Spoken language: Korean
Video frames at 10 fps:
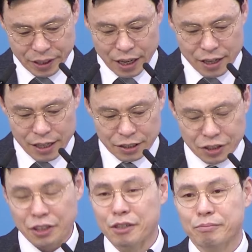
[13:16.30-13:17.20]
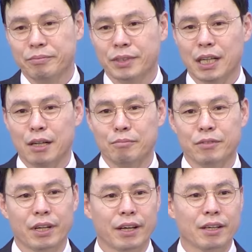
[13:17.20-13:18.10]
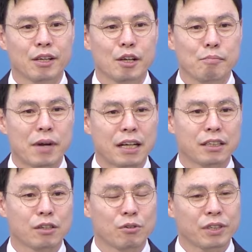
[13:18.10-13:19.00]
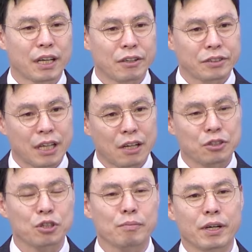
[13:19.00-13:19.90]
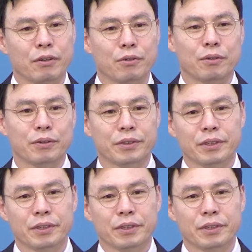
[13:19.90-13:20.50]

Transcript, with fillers: 엘리야처럼 사람들의 말들로 인하여 상처받고